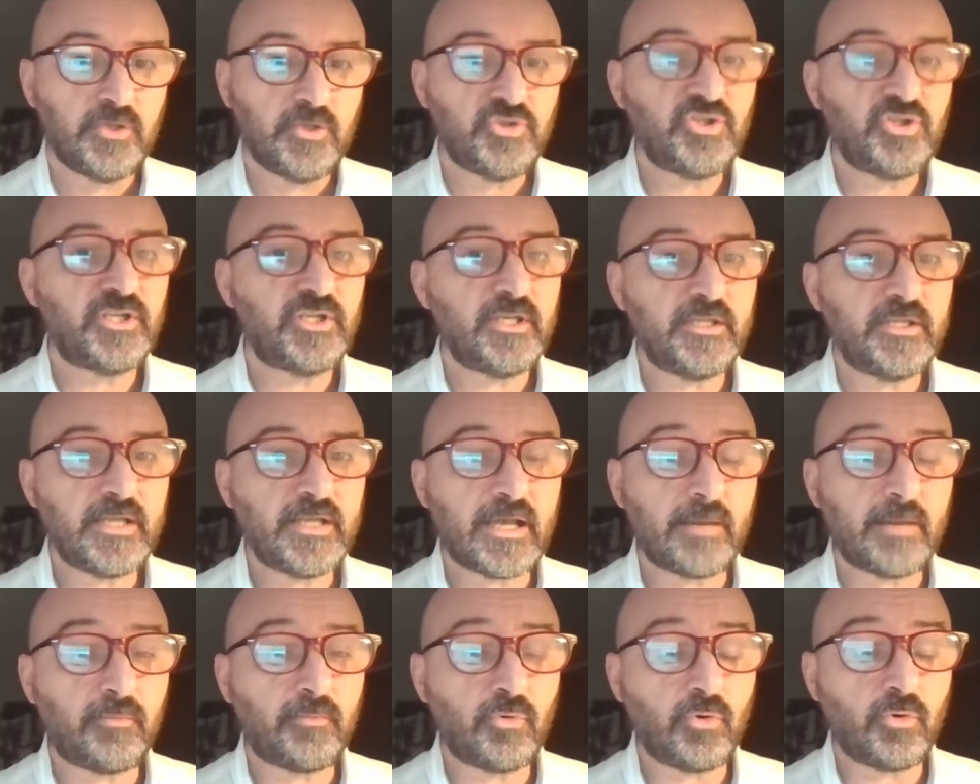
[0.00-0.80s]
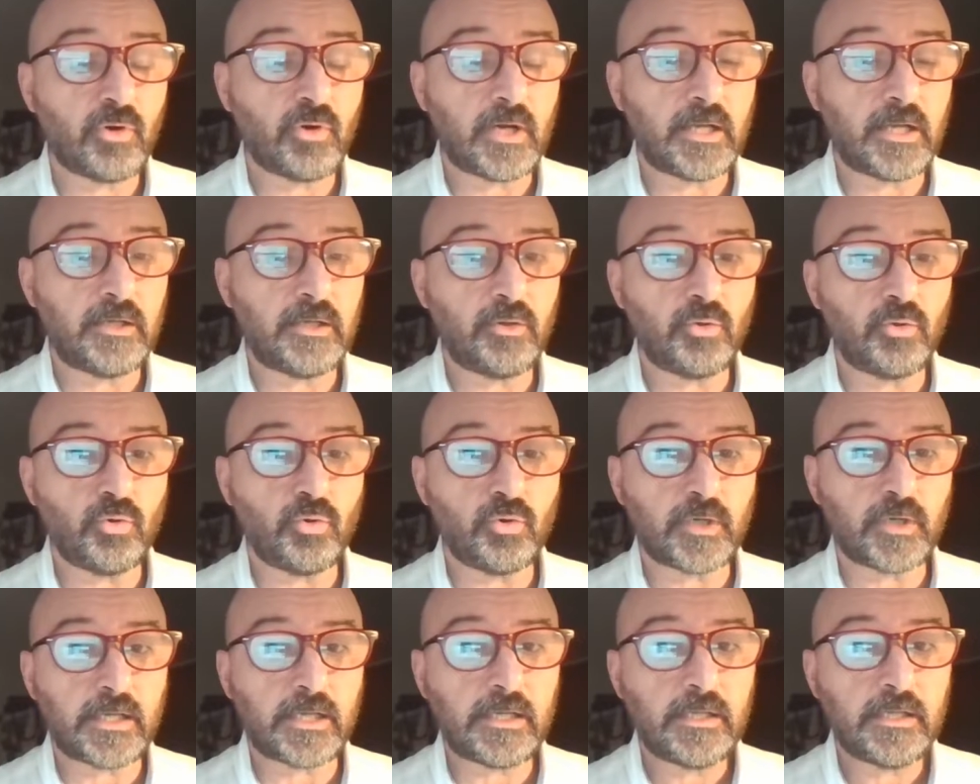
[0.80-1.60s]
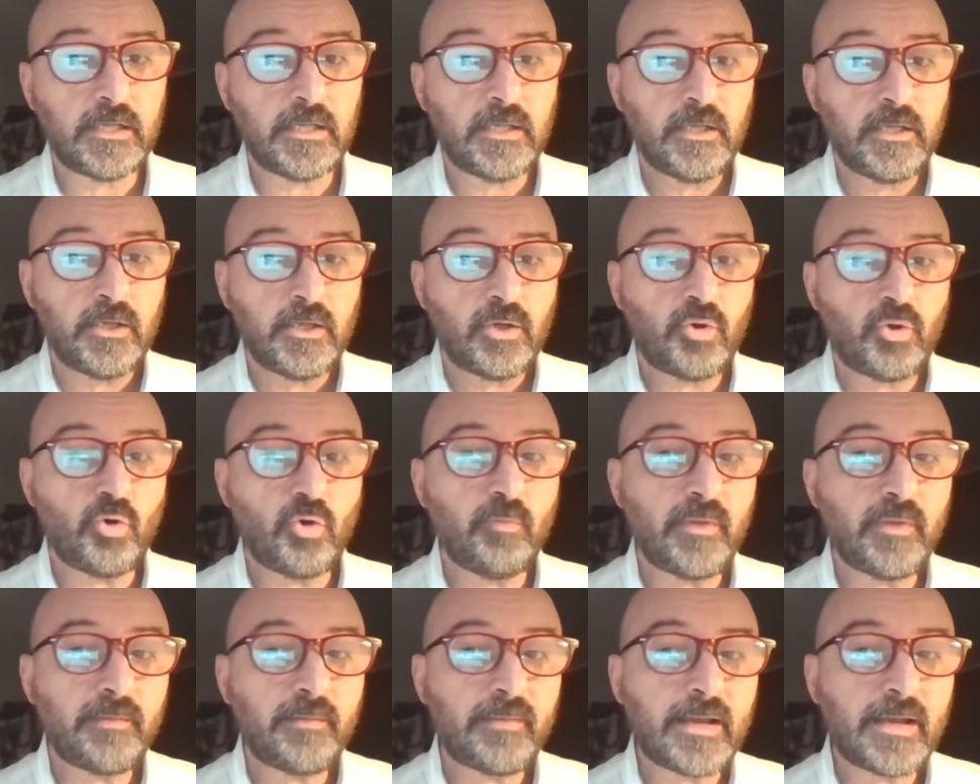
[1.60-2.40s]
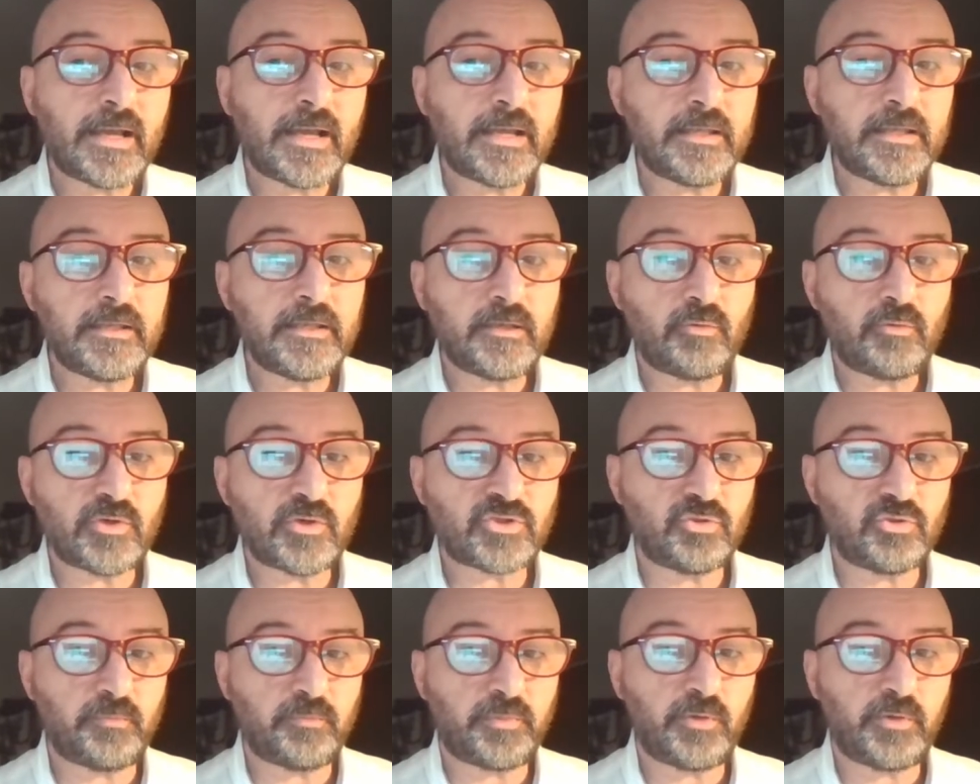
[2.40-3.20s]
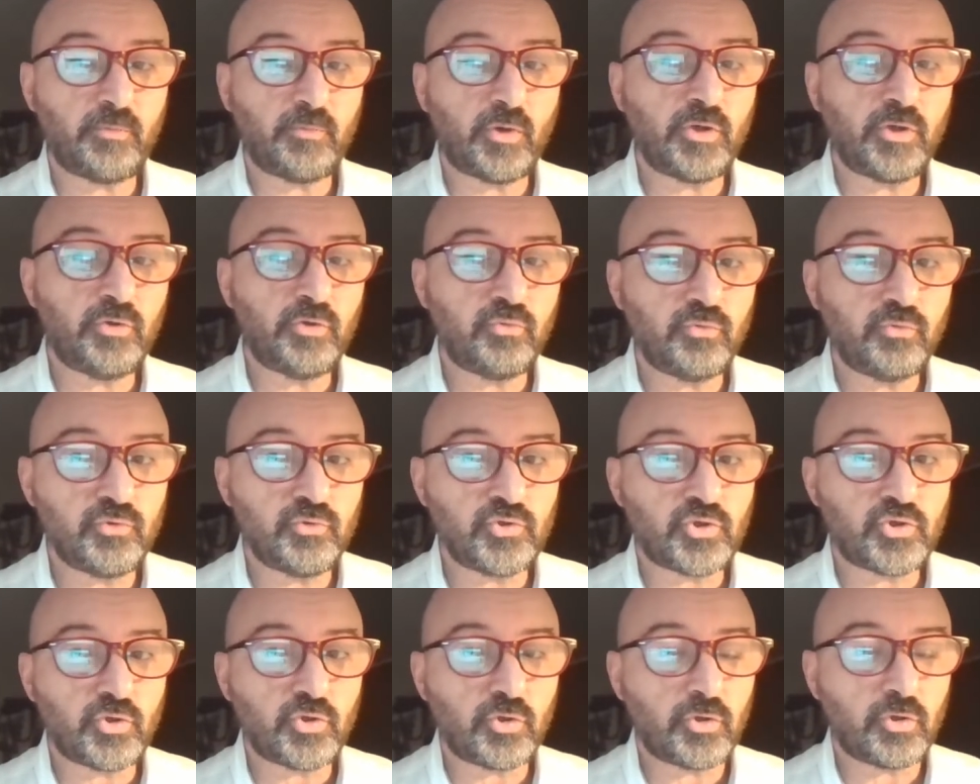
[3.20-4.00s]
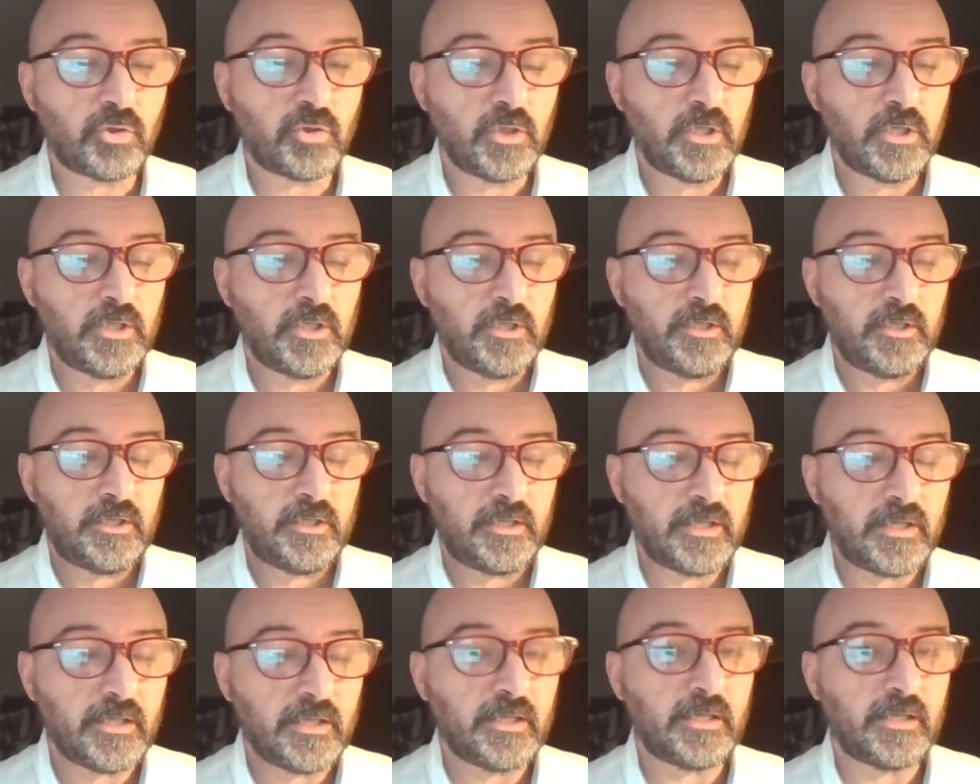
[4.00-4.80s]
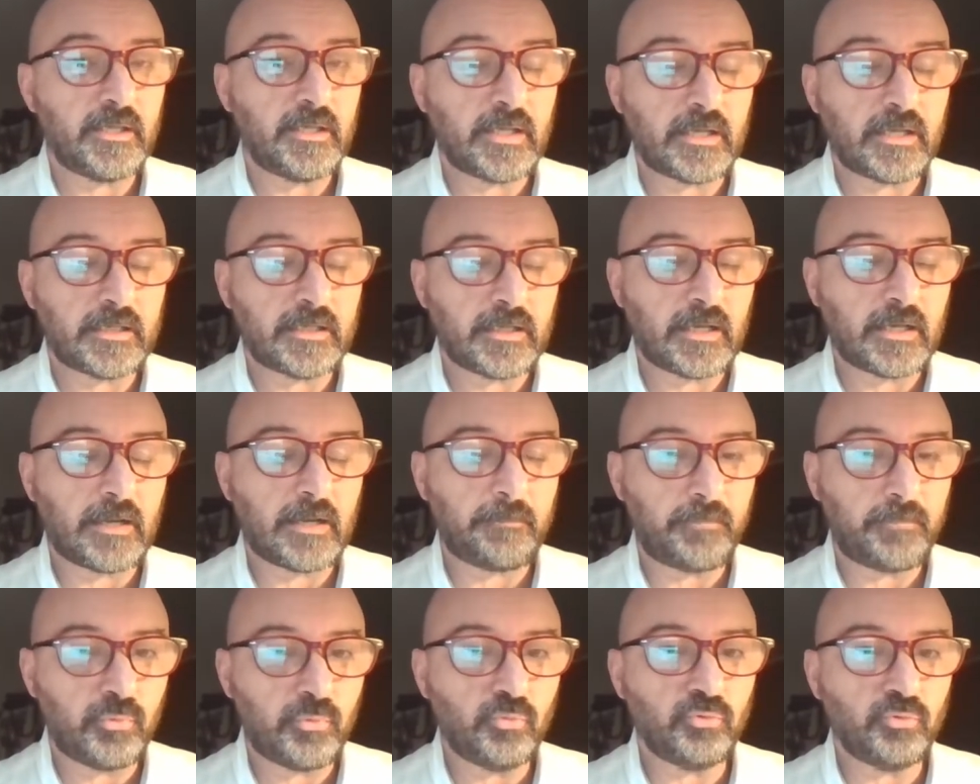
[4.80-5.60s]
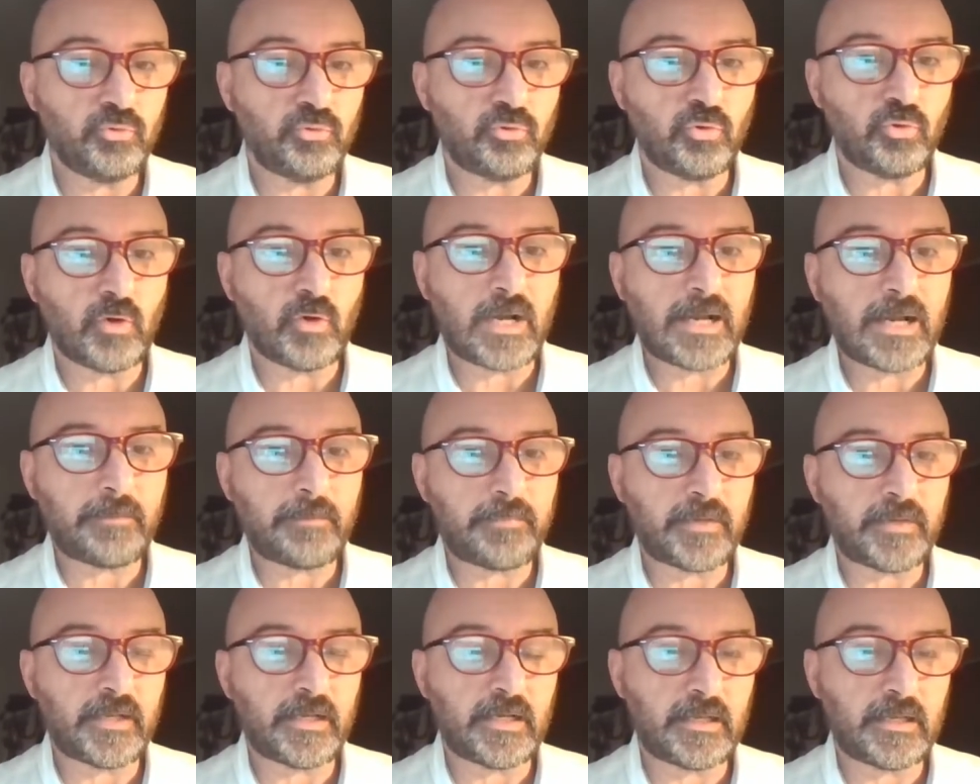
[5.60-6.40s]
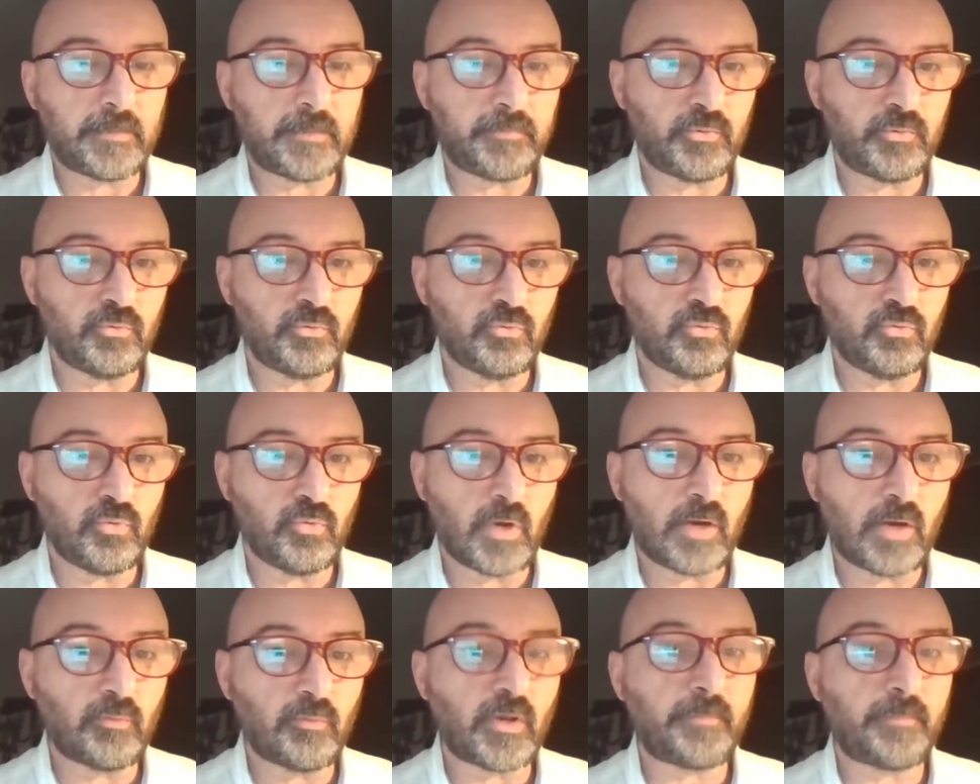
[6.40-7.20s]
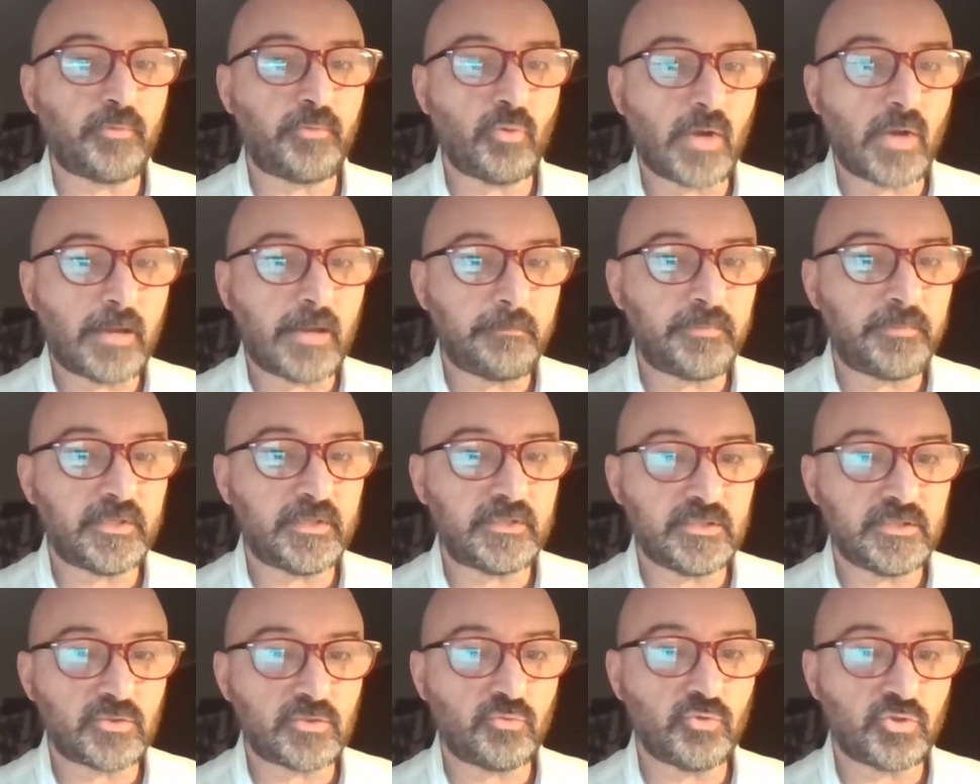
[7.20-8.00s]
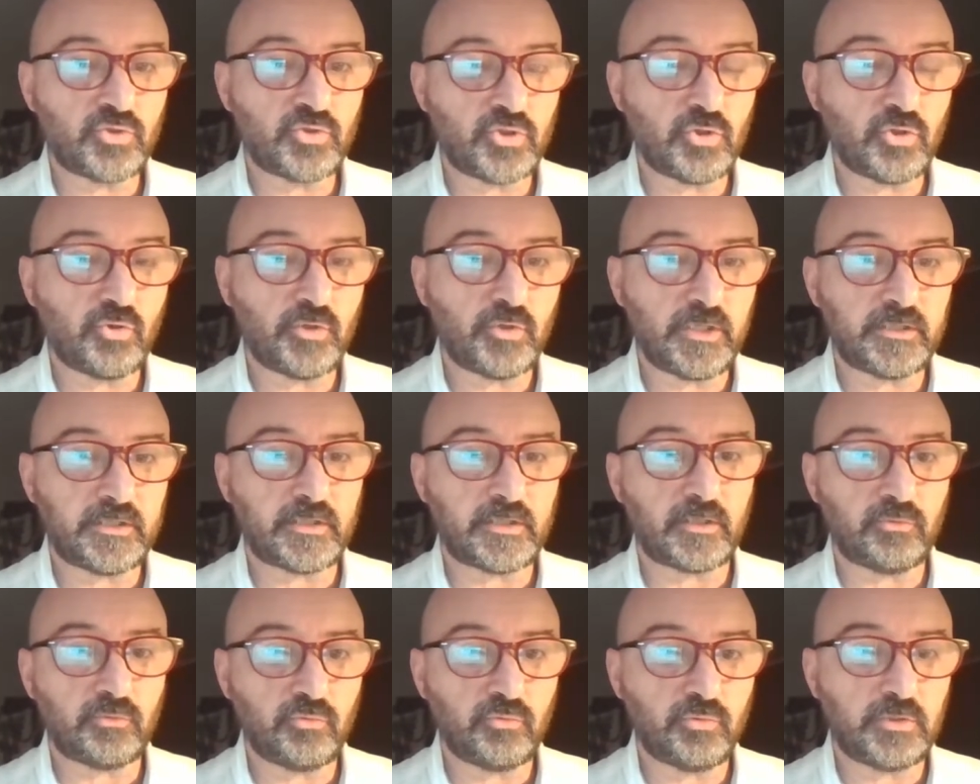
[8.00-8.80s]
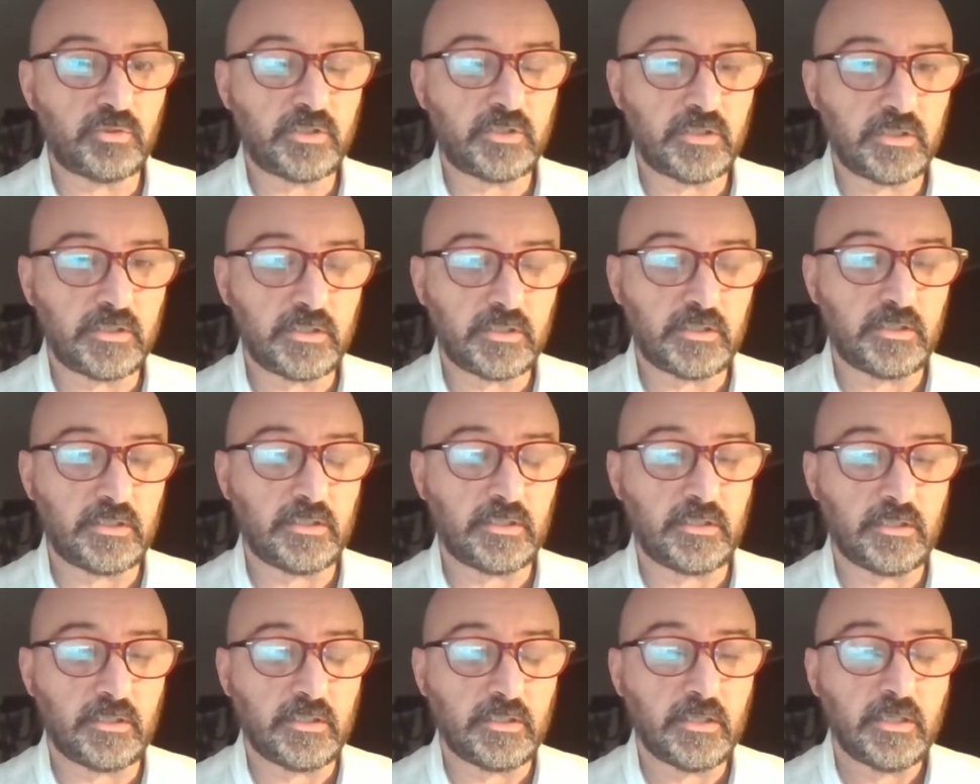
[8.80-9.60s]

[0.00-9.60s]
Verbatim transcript: Ci chiediamo allora come mai questo primo annuncio che appunto apre più, a una più ampia discussione tra tutti